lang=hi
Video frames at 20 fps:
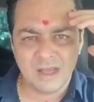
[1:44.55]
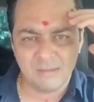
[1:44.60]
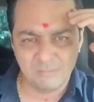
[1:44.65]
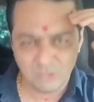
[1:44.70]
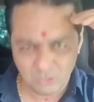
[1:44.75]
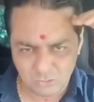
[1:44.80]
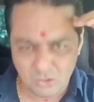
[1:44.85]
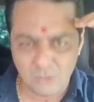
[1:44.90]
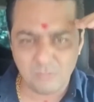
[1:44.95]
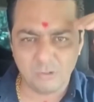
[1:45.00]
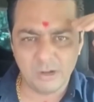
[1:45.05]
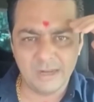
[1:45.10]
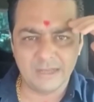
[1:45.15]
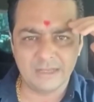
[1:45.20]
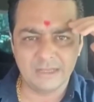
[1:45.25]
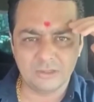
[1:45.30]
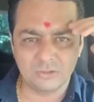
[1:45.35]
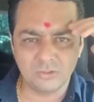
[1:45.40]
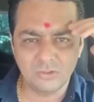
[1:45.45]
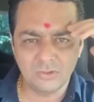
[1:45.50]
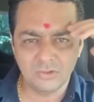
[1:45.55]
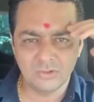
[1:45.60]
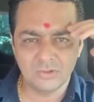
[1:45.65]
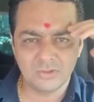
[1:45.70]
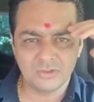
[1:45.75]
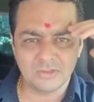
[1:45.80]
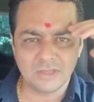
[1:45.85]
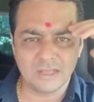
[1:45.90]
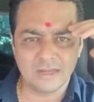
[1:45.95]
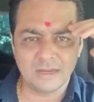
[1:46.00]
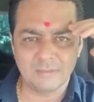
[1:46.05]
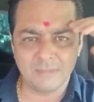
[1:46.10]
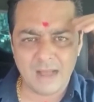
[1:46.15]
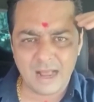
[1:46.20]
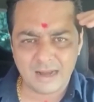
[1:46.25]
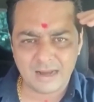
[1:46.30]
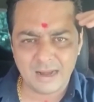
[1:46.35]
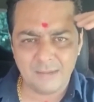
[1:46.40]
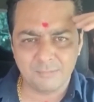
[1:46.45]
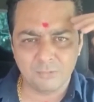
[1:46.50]
हम लोग को बोलेगी तू तेरी
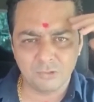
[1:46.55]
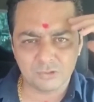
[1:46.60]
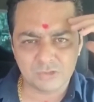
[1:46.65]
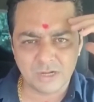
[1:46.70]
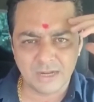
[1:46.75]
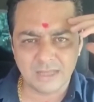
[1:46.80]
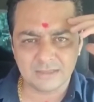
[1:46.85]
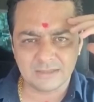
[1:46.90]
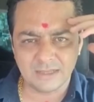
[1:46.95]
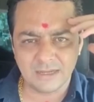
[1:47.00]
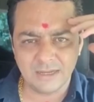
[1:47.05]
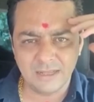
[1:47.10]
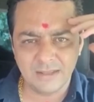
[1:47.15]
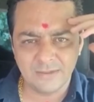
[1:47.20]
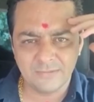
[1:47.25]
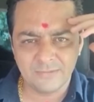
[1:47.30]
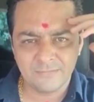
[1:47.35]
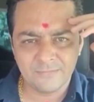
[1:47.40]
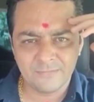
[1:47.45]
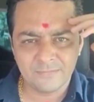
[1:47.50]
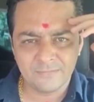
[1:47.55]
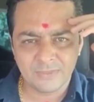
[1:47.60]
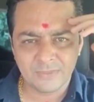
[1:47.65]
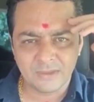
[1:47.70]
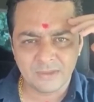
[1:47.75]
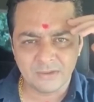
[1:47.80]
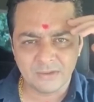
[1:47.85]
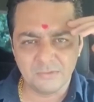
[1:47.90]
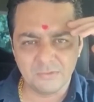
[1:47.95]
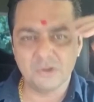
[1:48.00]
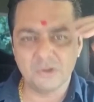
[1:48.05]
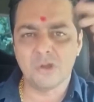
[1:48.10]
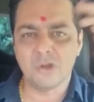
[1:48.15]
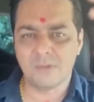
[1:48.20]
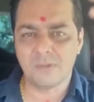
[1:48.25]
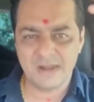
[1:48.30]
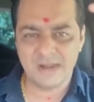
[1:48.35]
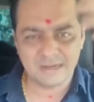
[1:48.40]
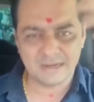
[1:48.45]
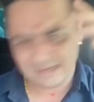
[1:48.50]
माँ का भोसड़ा तेरी वीडियो
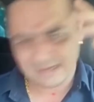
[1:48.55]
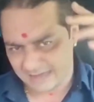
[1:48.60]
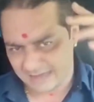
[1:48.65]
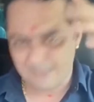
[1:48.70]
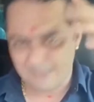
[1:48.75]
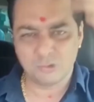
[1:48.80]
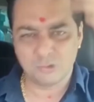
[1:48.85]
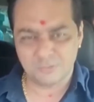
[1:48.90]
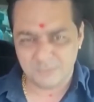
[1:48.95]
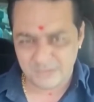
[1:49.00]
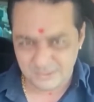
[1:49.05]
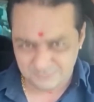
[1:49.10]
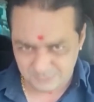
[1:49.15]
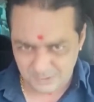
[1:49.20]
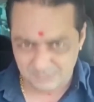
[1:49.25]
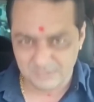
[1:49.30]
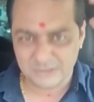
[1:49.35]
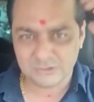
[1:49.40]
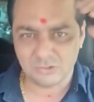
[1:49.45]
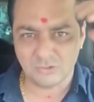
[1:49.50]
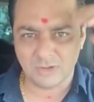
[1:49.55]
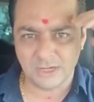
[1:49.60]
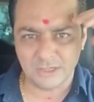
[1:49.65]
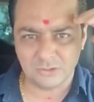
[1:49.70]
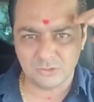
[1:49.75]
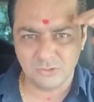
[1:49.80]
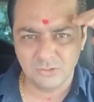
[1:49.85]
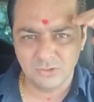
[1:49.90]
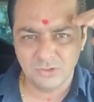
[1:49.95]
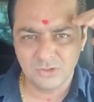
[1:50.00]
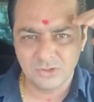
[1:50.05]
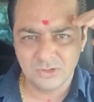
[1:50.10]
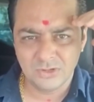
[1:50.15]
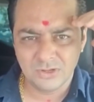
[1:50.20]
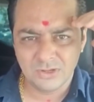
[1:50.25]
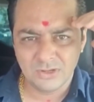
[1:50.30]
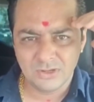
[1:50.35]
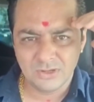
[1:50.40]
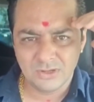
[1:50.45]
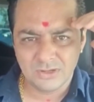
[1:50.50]
बना के क्या बहुत बड़ी फेमस हो गई तू
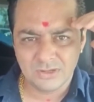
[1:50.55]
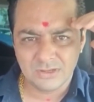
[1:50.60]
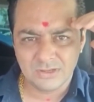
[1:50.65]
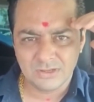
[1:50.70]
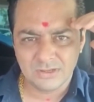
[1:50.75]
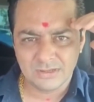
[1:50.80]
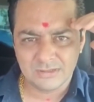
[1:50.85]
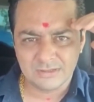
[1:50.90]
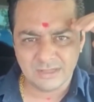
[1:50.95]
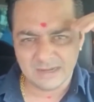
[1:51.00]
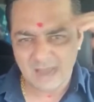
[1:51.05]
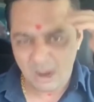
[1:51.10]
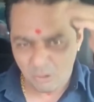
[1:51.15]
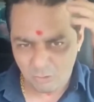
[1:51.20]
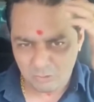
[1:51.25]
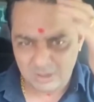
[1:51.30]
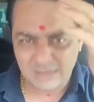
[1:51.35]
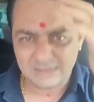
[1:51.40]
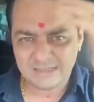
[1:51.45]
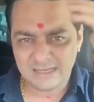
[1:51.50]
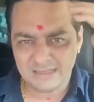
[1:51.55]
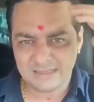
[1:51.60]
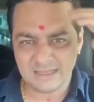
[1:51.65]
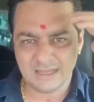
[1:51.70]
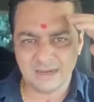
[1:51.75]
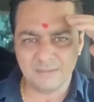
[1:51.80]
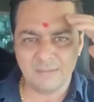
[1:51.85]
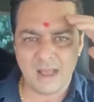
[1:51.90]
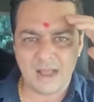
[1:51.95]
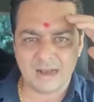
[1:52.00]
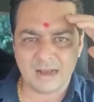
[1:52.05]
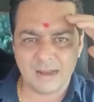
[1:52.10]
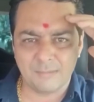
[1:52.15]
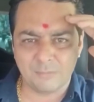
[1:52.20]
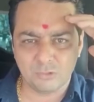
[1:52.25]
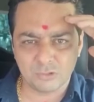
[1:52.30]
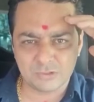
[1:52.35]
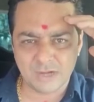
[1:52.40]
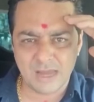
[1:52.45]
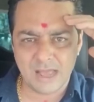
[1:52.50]
तेरी औकात है तेरी माँ का
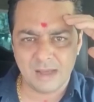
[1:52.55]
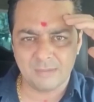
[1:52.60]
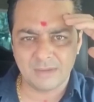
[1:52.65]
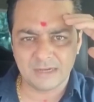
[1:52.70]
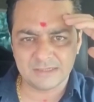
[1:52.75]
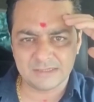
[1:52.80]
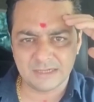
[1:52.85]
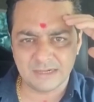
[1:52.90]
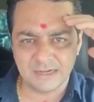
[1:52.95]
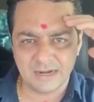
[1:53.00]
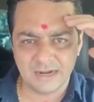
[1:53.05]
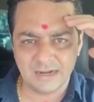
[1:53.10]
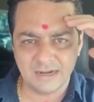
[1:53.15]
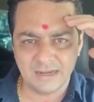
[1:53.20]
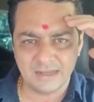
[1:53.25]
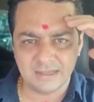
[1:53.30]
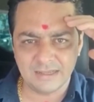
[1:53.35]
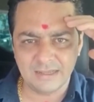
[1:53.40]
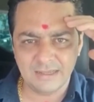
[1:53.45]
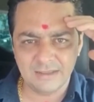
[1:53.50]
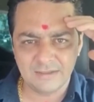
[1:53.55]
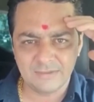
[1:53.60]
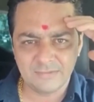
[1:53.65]
भोसड़ा हमारे से लड़ने की